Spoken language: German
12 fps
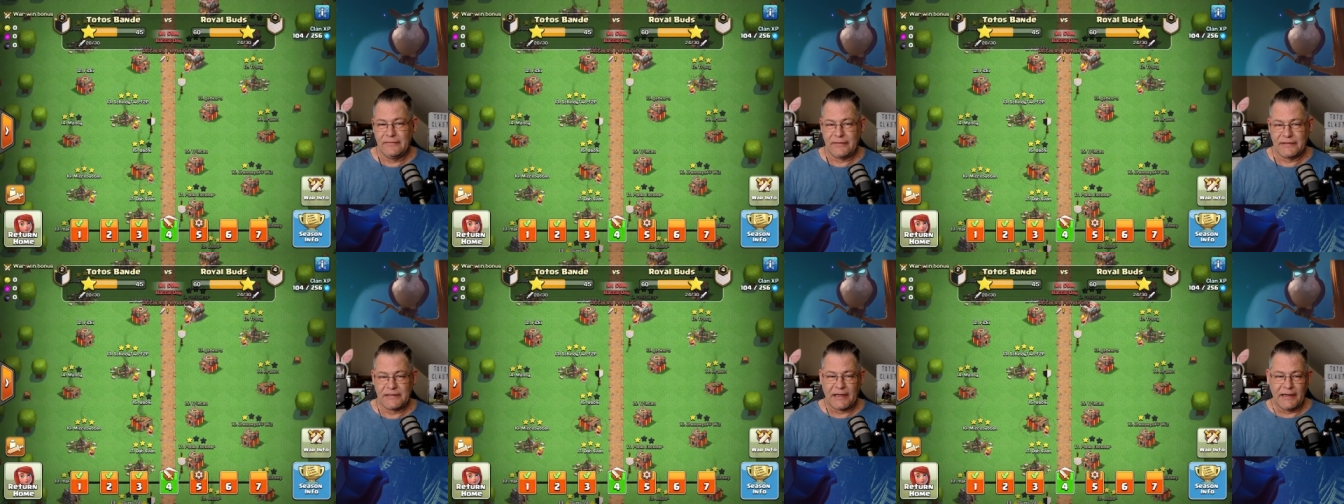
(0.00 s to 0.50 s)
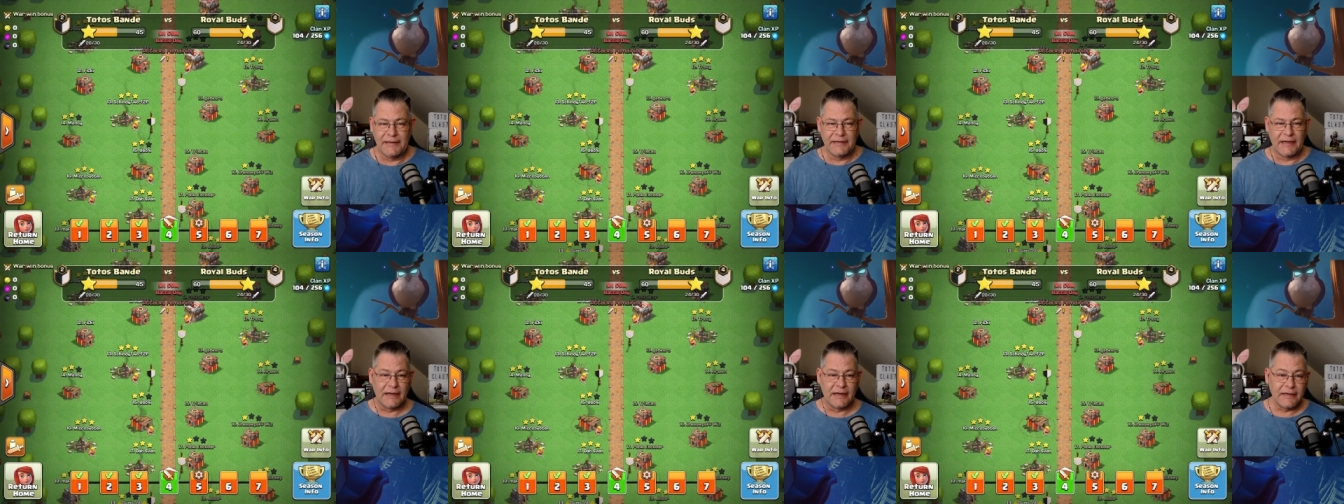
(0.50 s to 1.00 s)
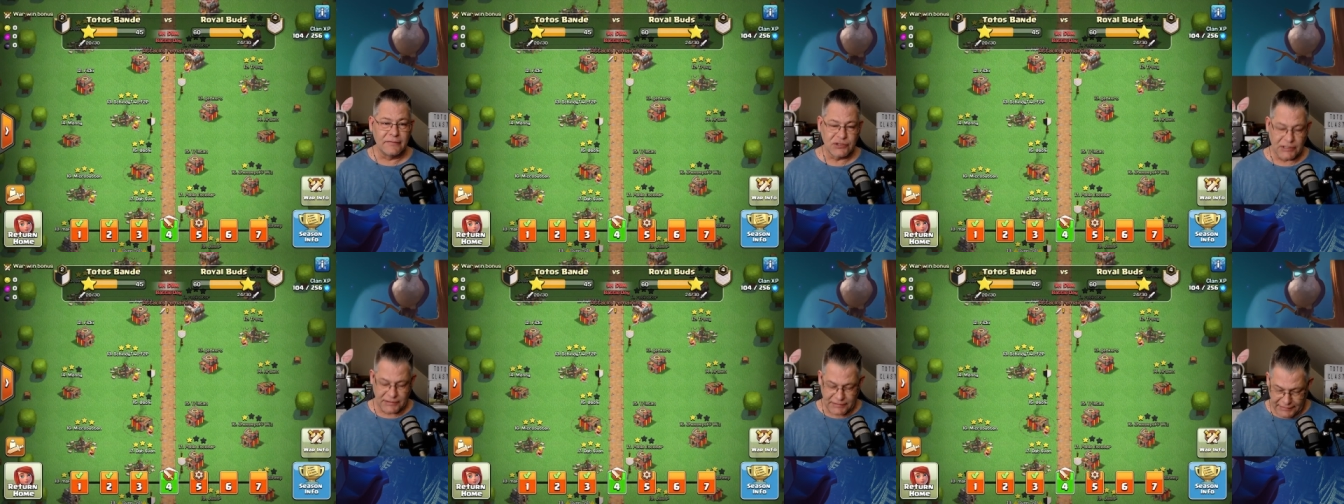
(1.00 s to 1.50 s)
was einige
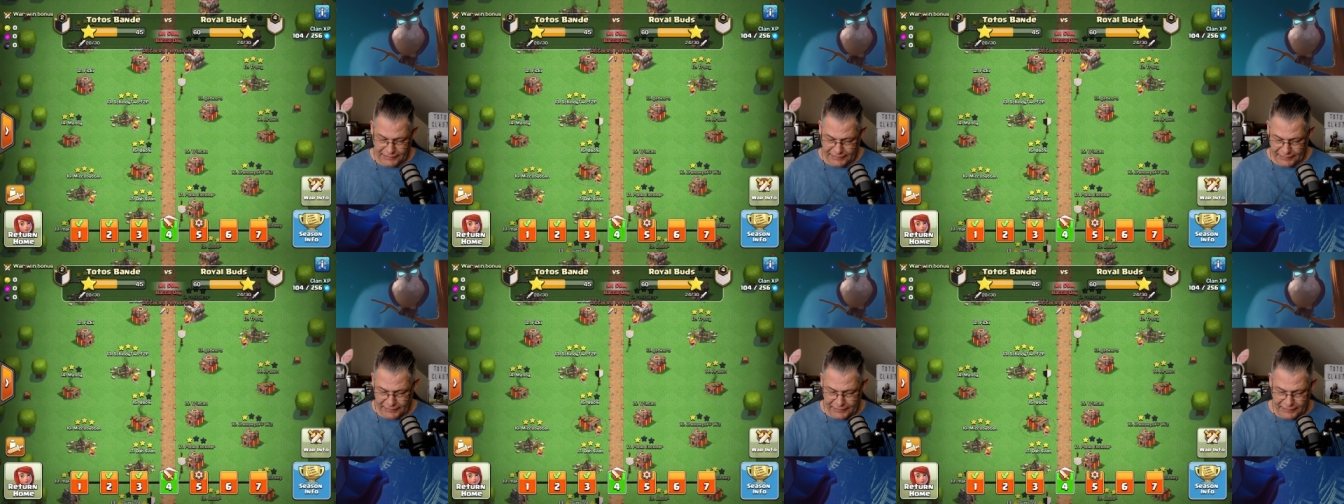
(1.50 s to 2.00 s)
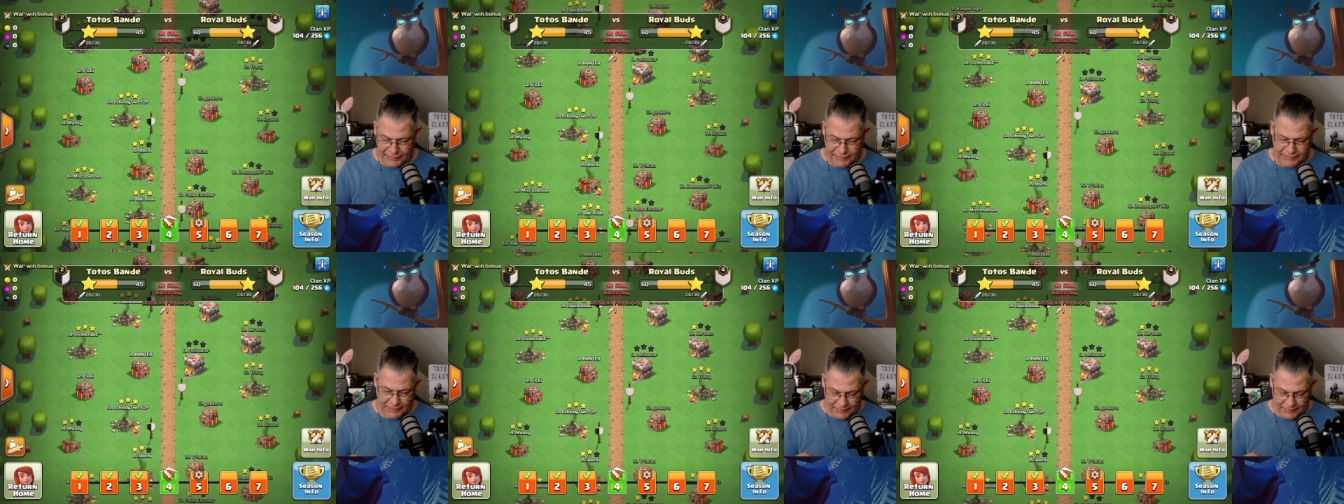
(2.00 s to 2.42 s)
Angriffsstrategien angeht.